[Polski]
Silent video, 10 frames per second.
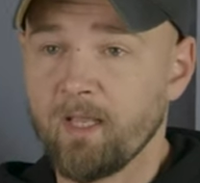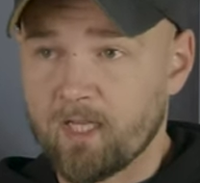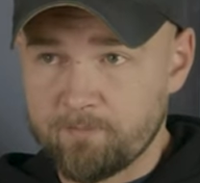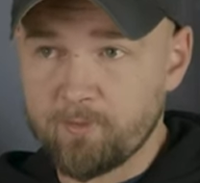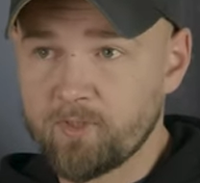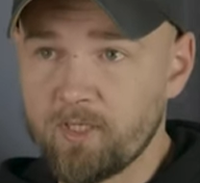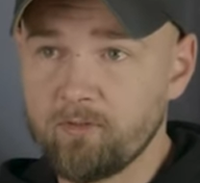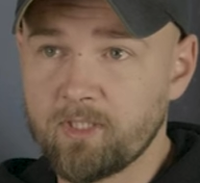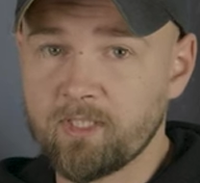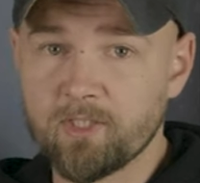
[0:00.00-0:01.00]
A z
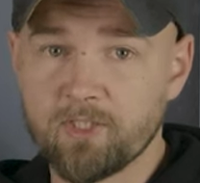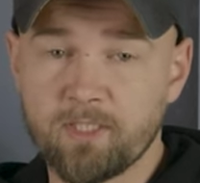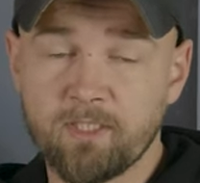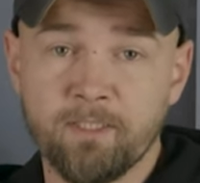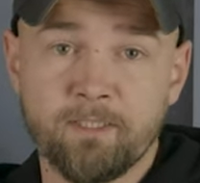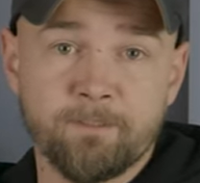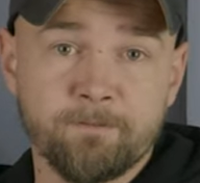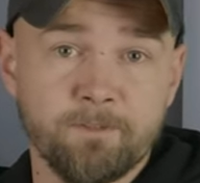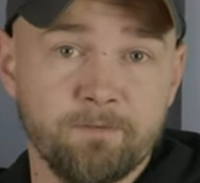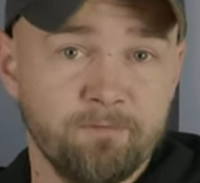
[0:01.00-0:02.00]
polskiego na nasze
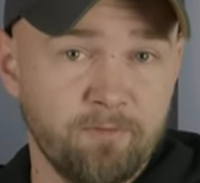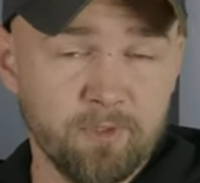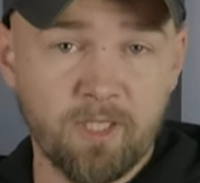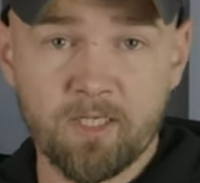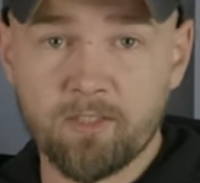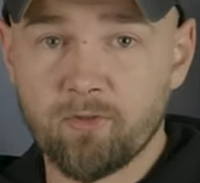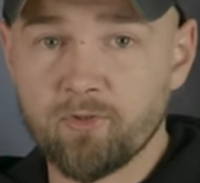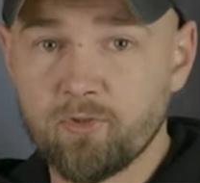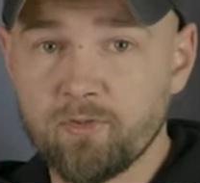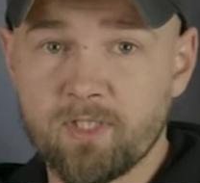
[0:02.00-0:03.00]
y, woda
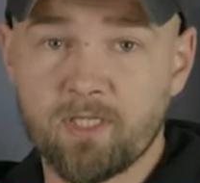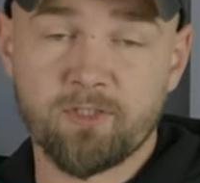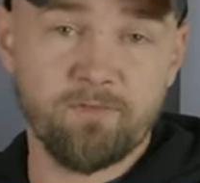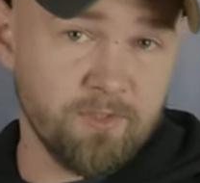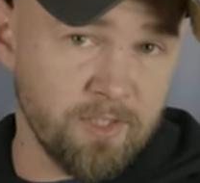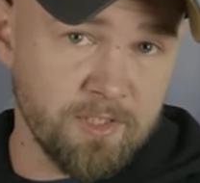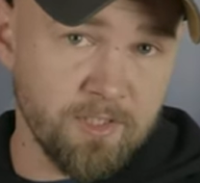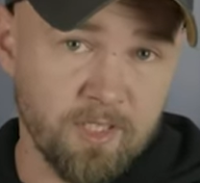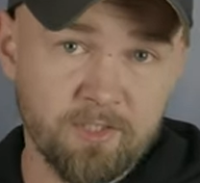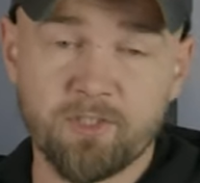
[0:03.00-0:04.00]
krążąca czy w
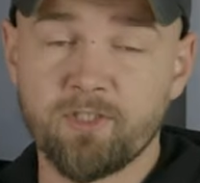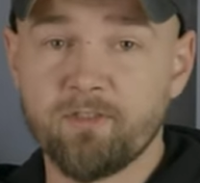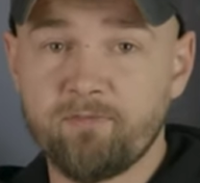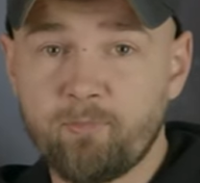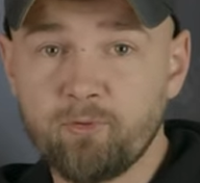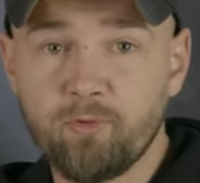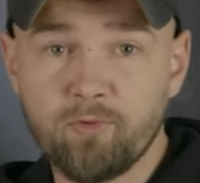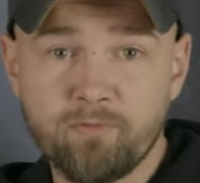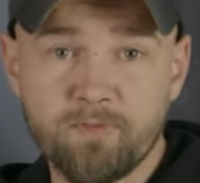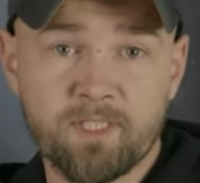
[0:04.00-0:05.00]
grzejnikach, czy w
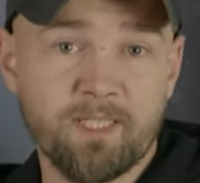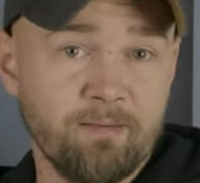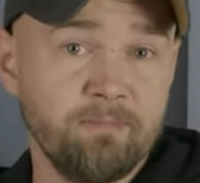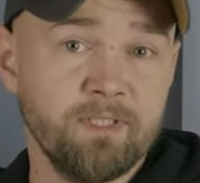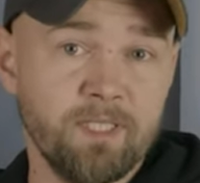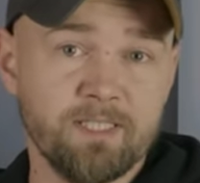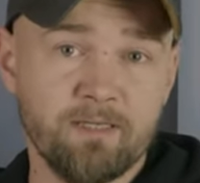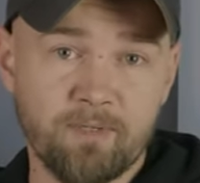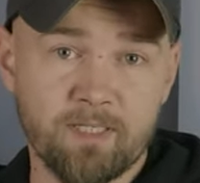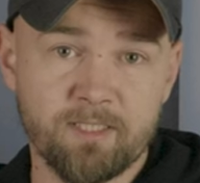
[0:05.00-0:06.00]
podłogówce nam nie
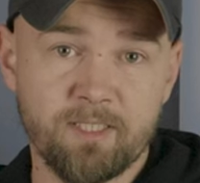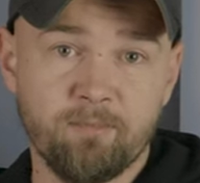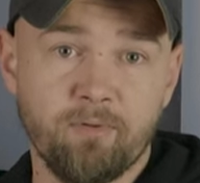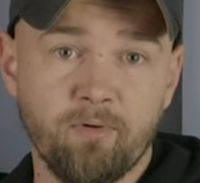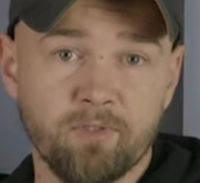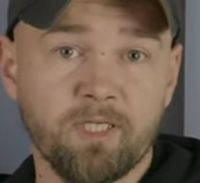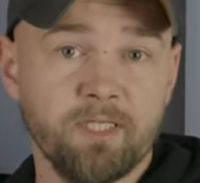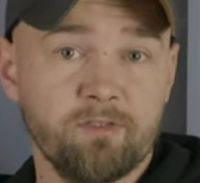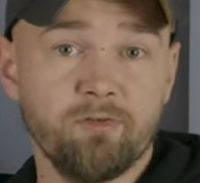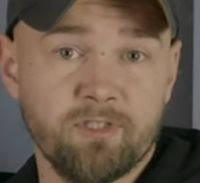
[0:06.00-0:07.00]
zamarznie, bo ona
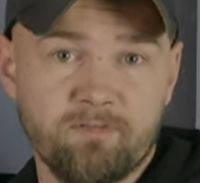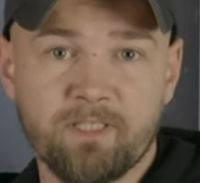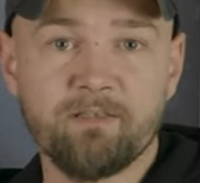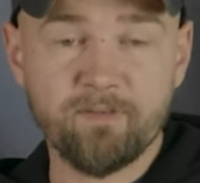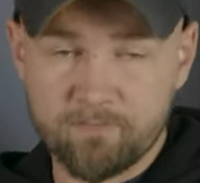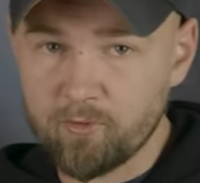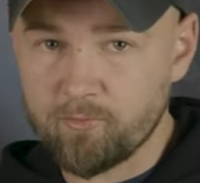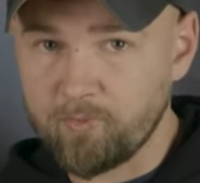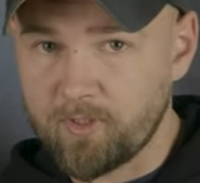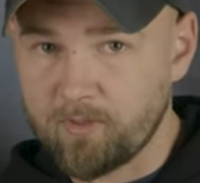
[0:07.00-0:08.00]
jest ogrzewana wewnątrz
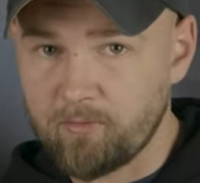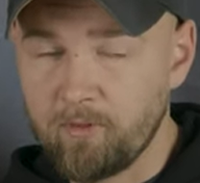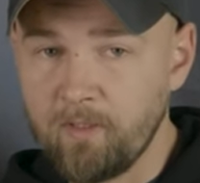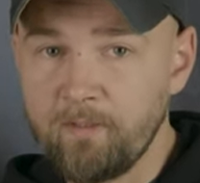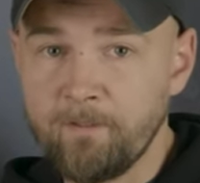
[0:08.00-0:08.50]
budynku.